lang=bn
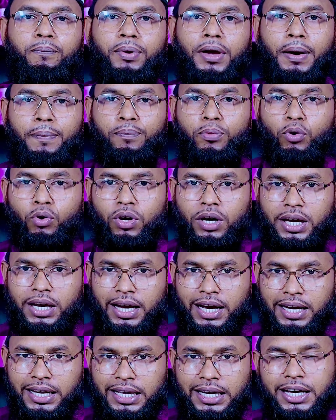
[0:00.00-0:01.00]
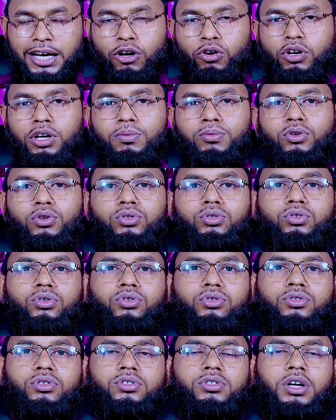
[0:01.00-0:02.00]
ব্যাপক জ্ঞানের কারণে মূলত
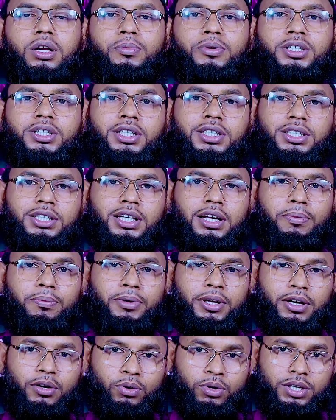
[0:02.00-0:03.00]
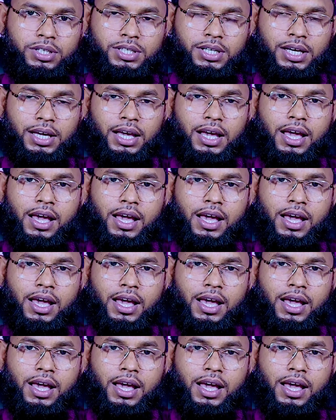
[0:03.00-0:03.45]
রসুলামের সাথে তার বিয়ে হয়েছে